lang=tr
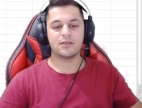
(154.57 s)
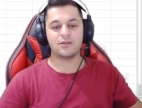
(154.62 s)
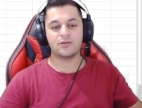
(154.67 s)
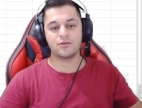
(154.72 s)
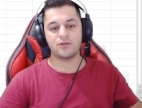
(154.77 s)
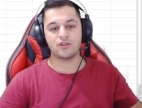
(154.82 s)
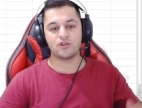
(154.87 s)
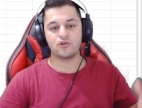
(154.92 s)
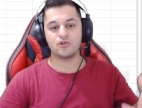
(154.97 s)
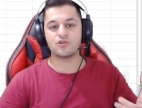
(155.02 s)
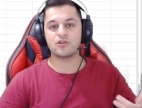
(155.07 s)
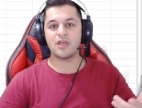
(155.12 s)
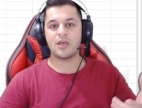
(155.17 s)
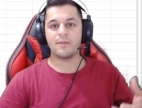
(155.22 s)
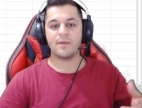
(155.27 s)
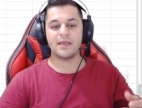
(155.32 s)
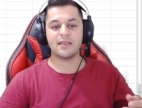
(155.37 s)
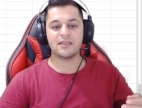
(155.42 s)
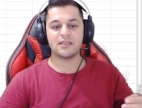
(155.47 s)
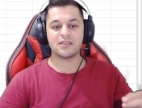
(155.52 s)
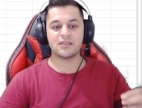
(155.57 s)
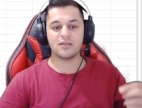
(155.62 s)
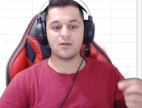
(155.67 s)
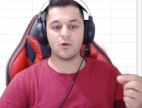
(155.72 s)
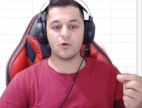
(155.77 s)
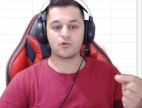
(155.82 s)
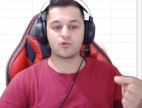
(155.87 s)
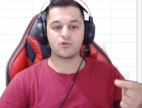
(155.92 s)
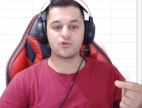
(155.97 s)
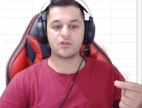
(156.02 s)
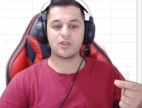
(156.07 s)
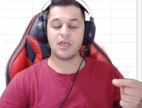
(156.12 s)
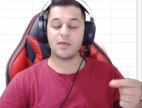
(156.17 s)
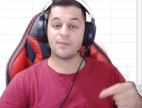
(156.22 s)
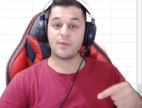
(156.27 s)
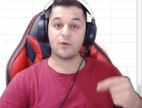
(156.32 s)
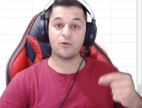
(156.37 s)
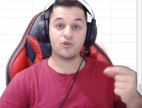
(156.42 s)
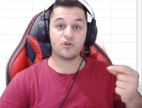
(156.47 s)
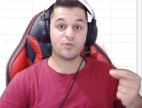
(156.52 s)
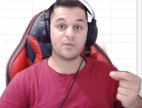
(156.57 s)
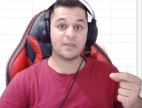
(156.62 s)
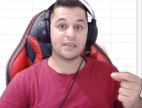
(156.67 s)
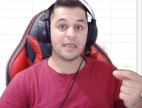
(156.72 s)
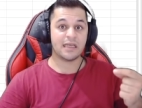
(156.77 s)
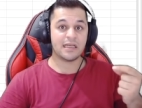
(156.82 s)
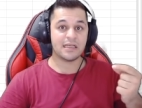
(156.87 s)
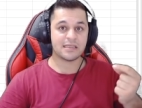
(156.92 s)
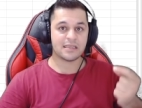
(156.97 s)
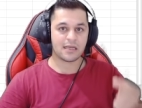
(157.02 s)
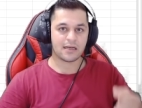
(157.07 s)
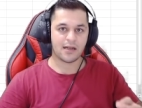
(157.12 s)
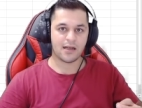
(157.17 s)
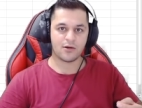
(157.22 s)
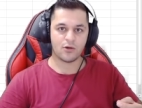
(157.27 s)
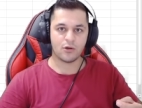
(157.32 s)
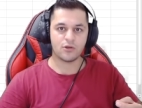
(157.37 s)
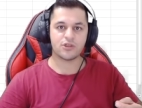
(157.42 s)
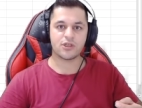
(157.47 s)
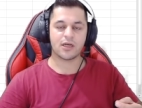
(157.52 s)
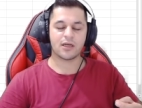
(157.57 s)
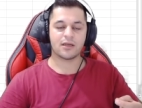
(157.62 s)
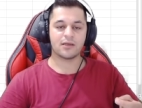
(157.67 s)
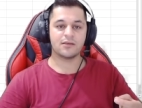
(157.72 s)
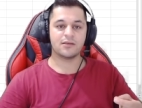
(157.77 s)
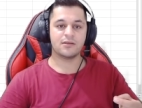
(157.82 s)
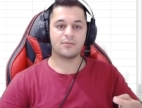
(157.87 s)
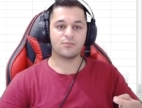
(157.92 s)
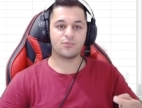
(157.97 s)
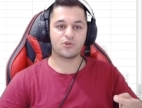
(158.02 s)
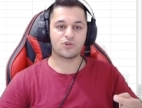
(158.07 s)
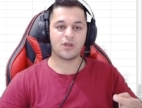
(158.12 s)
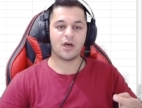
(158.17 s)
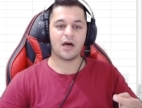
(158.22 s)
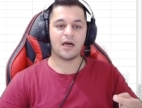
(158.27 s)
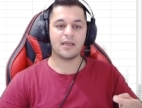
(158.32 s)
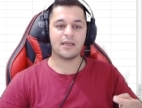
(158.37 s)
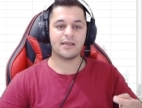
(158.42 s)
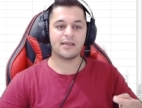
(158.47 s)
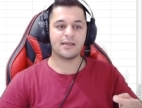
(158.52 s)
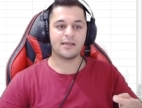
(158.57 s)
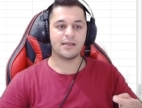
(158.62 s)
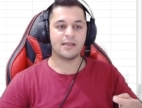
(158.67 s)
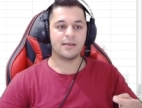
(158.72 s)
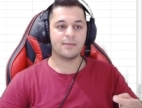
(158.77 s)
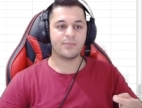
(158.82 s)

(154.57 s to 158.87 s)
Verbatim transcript: 200 GB dizdi 30 GB 3000 TL zararı olacak burada Ali'nin.